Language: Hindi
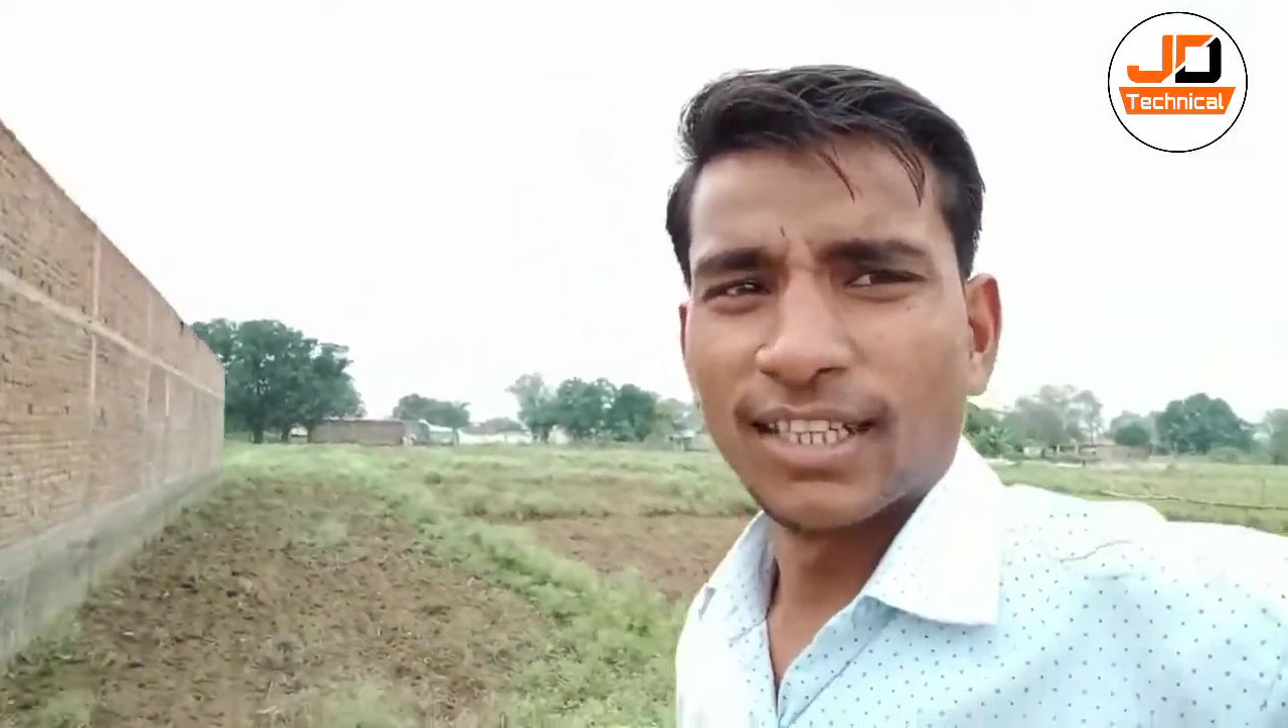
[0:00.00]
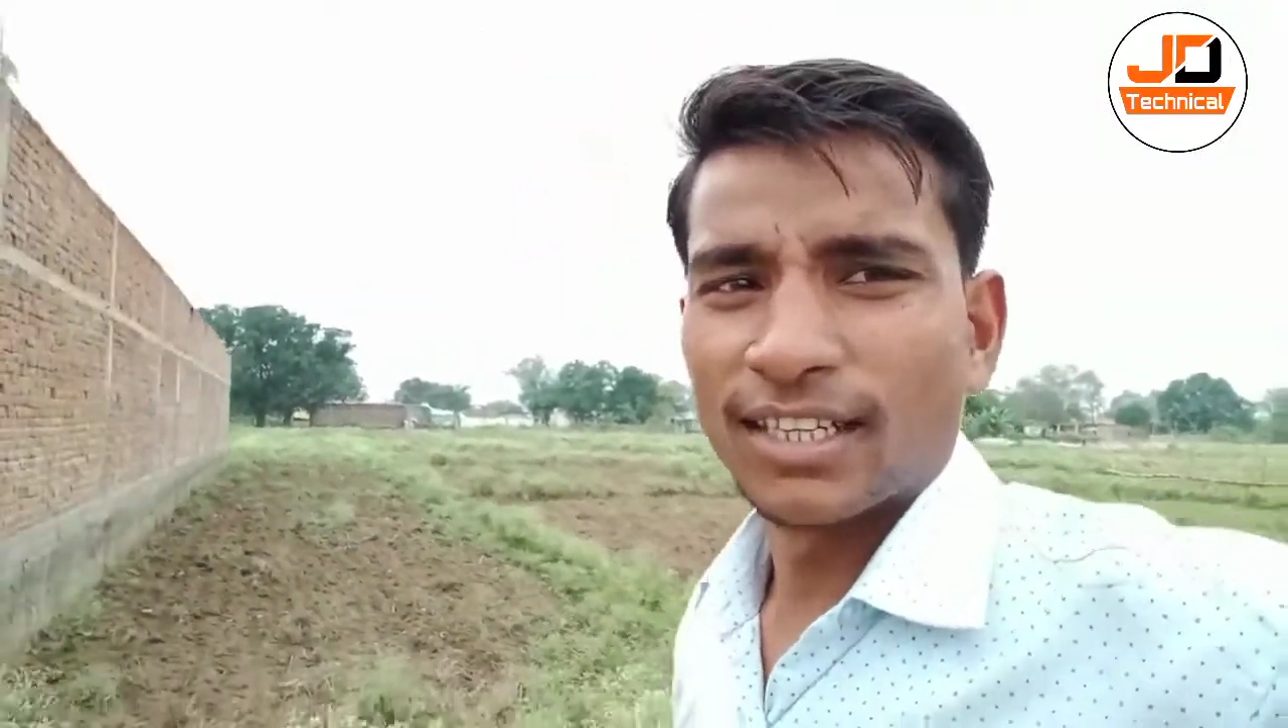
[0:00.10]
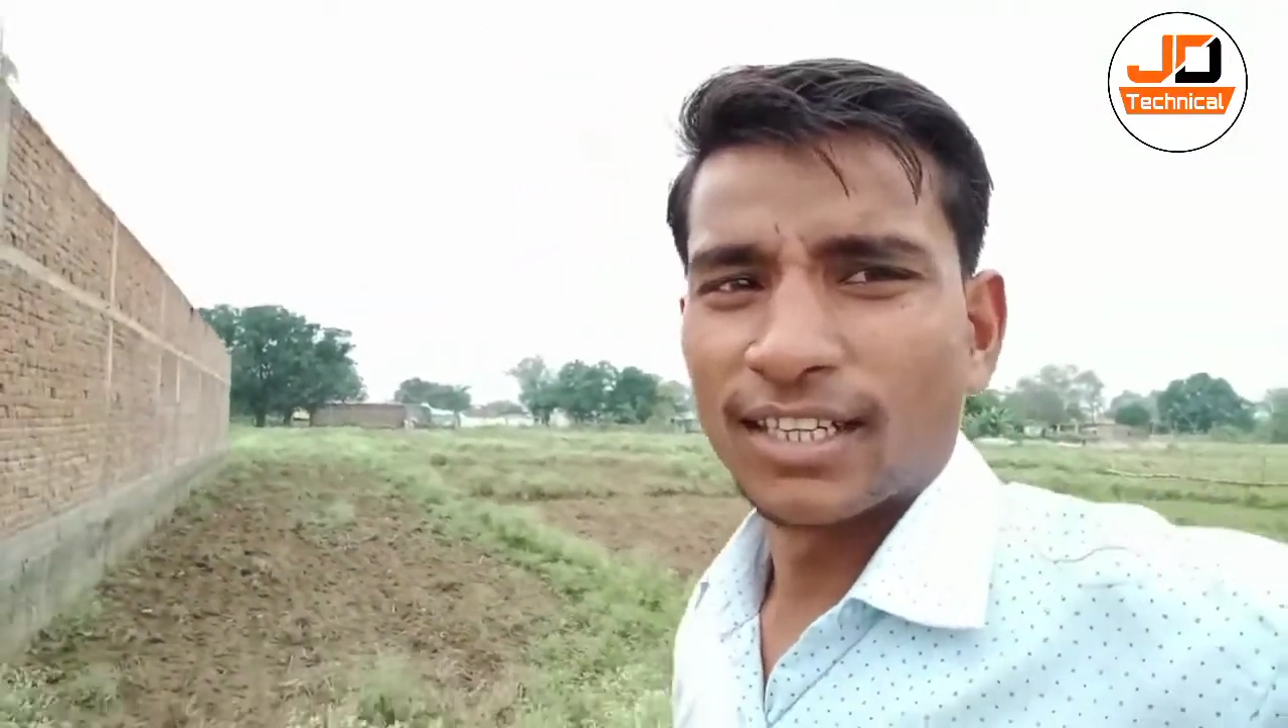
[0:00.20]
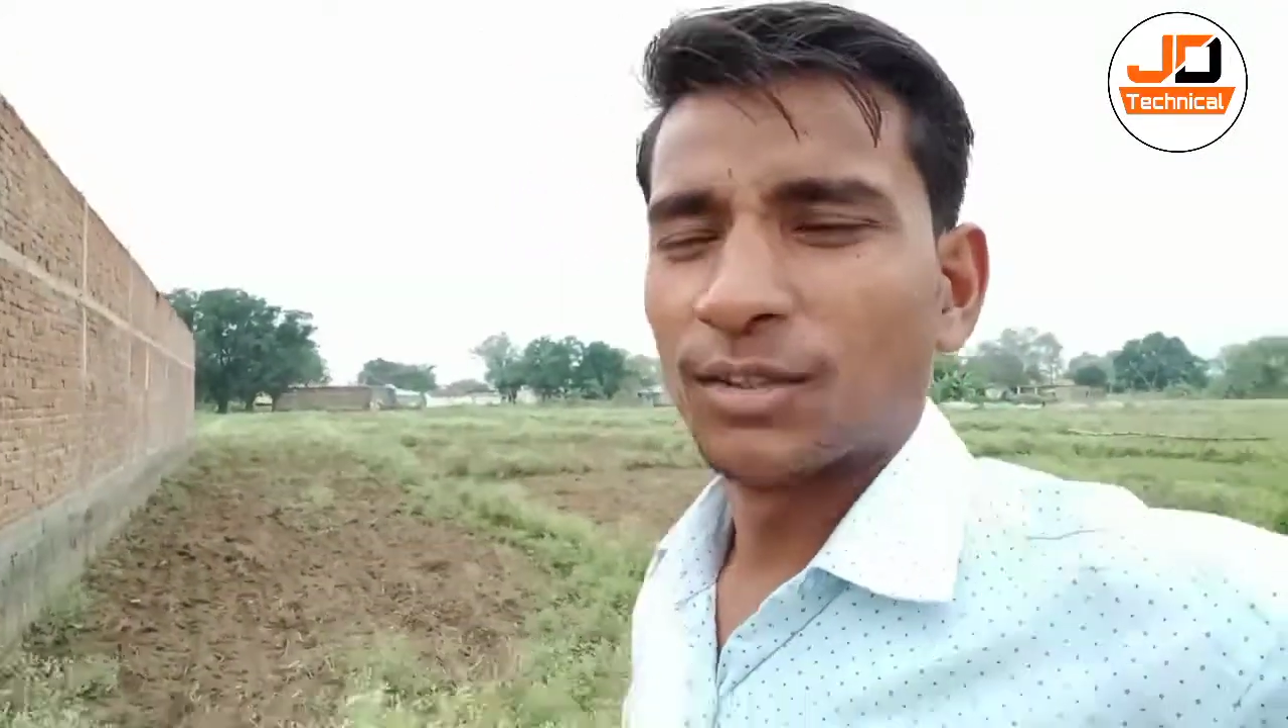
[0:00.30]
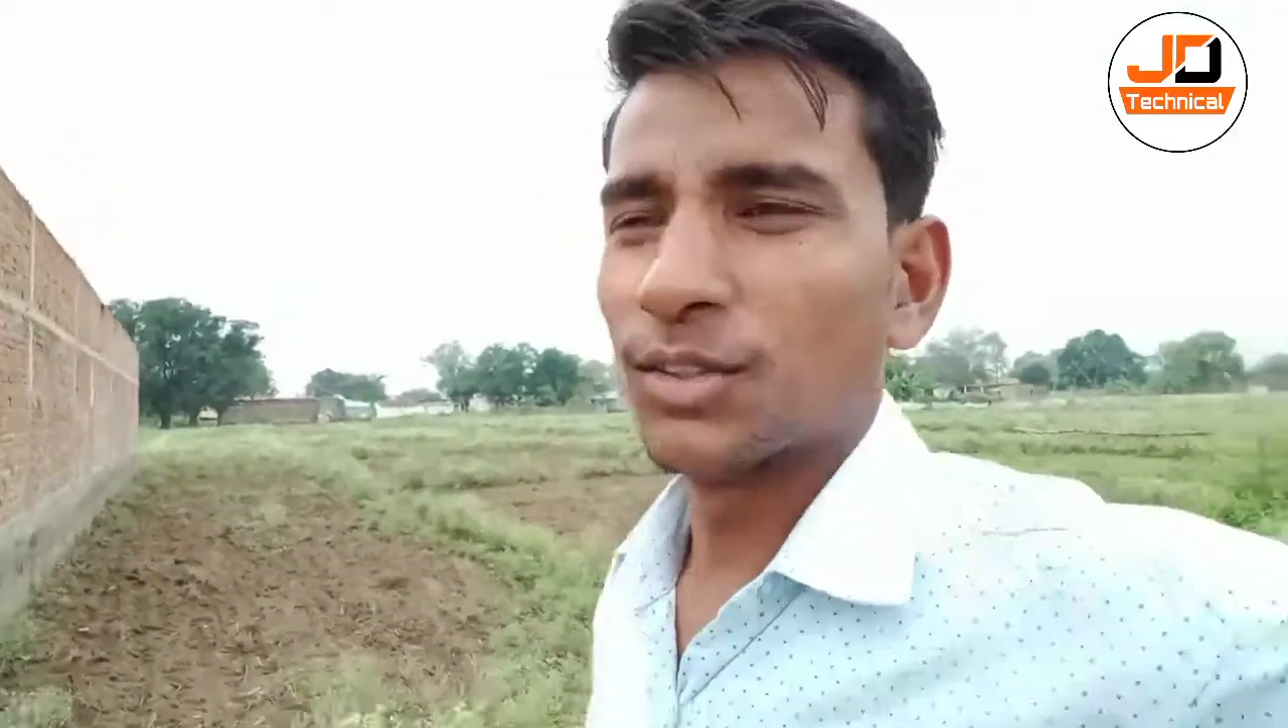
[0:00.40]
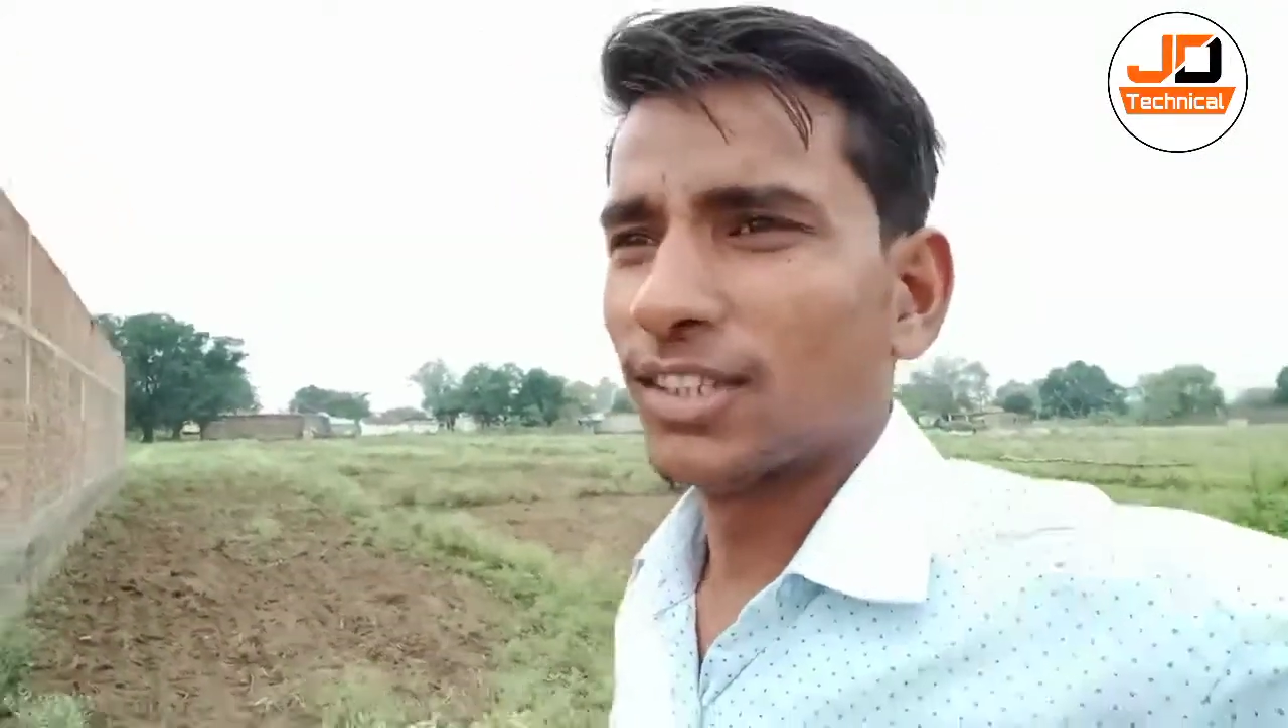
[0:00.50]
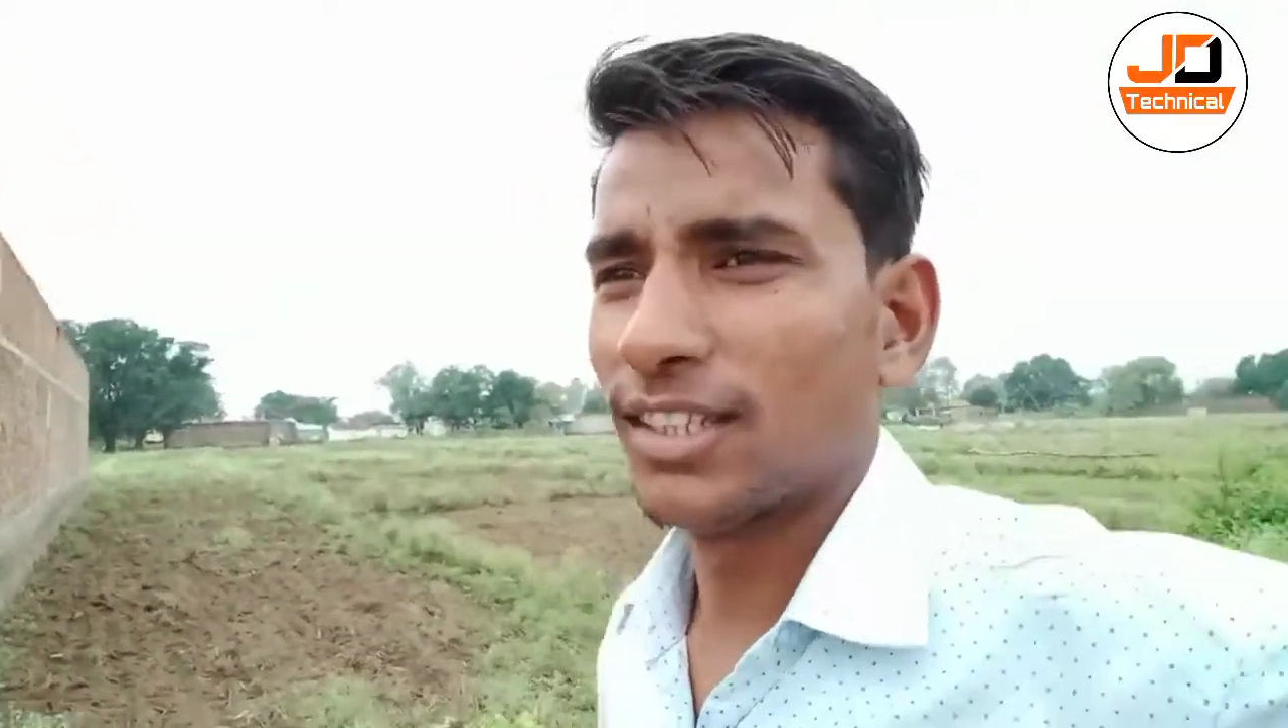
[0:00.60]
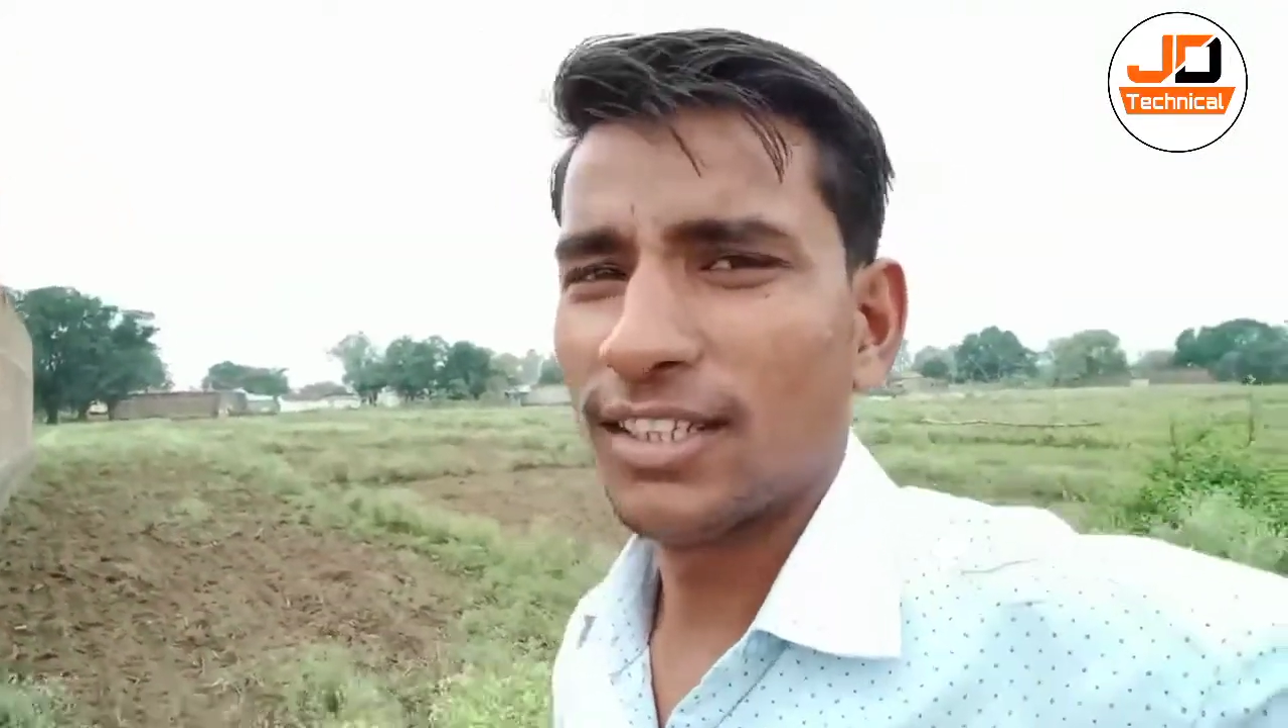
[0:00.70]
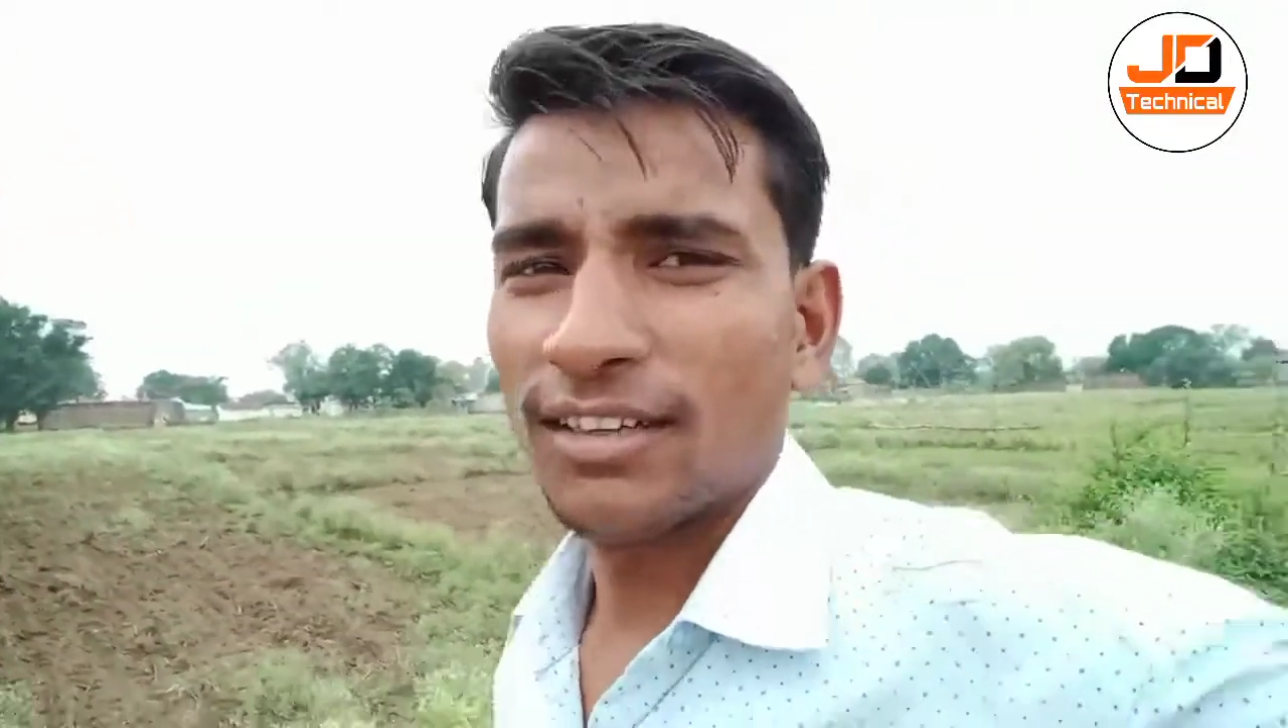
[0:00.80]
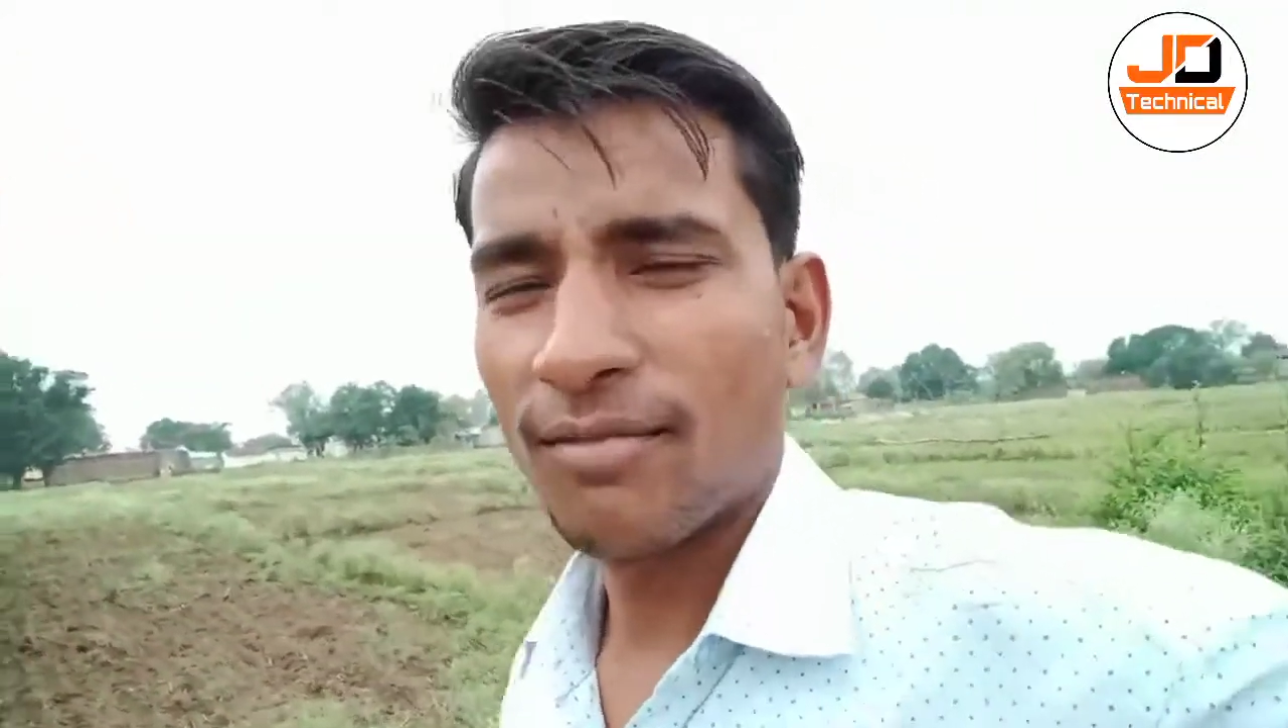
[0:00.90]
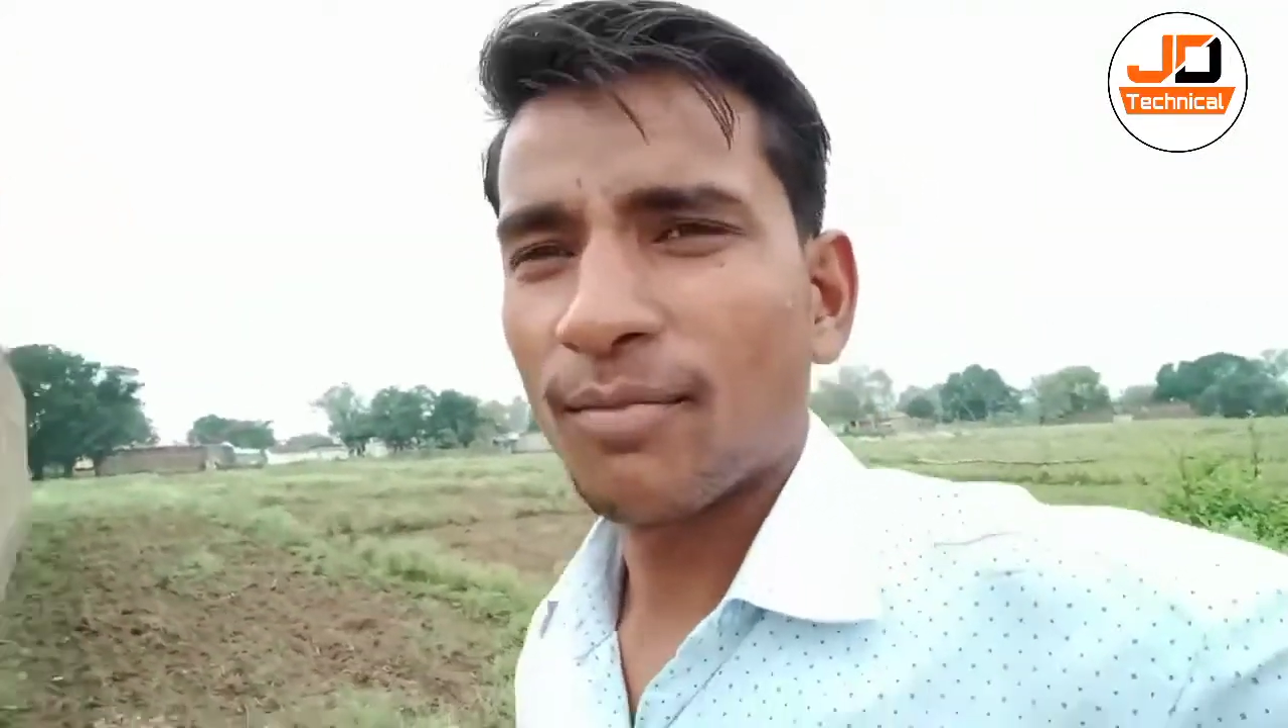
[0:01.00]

जा रहा हूँ धीरे धीरे